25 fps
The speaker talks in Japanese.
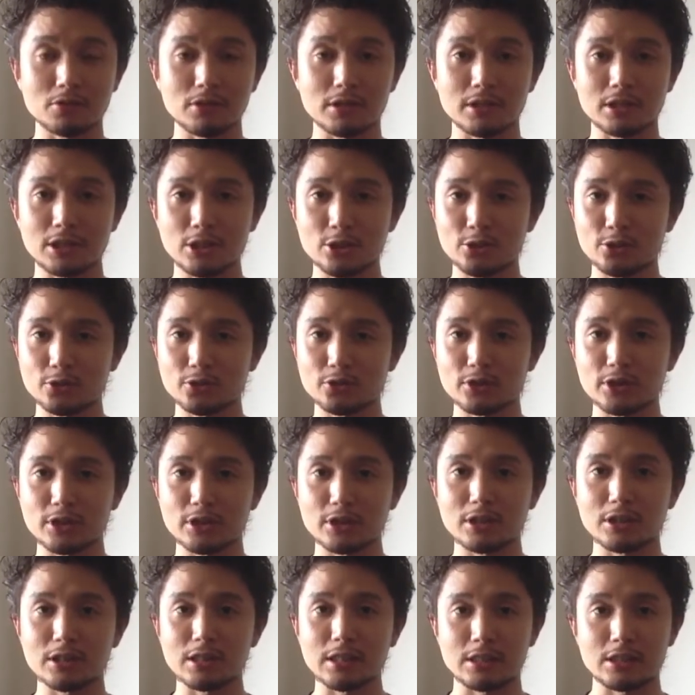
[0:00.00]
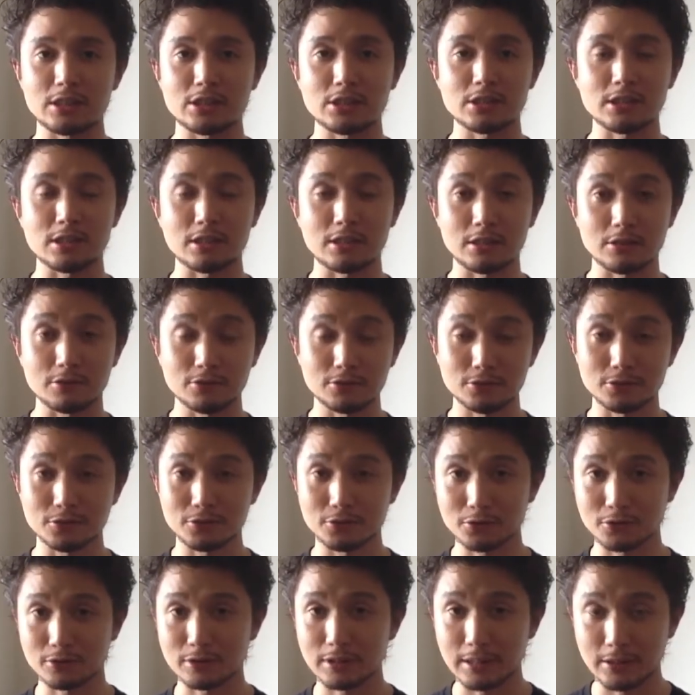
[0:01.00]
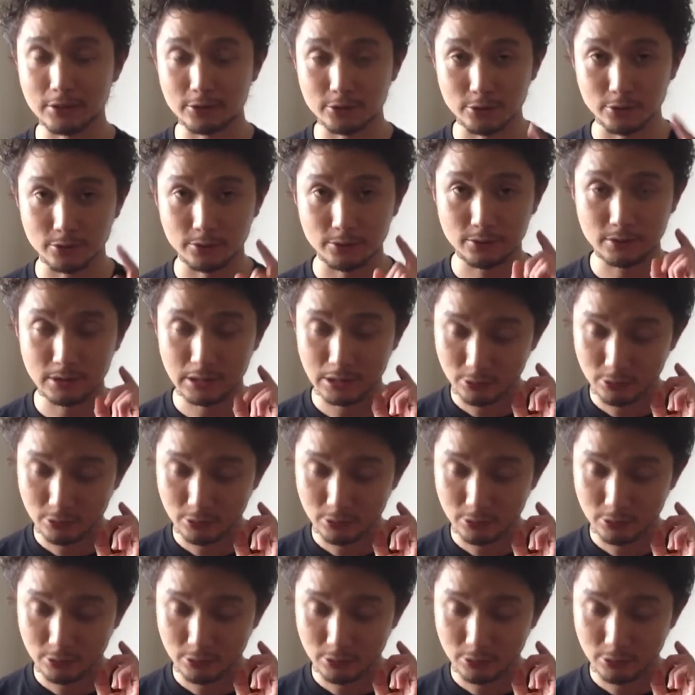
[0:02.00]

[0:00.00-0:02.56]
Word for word: これ基本的な指示だけくるくる体操